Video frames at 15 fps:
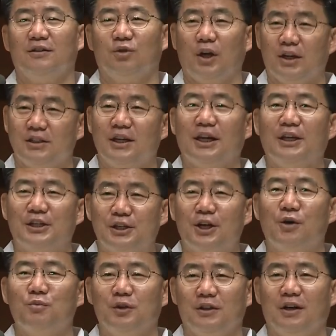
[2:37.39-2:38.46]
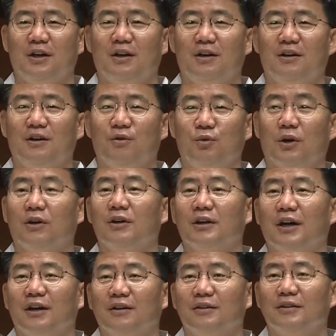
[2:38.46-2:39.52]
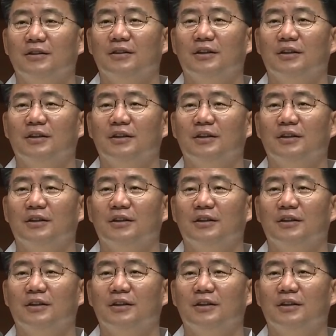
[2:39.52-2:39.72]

굉장히 싫어합니다. 왜 그럴까요?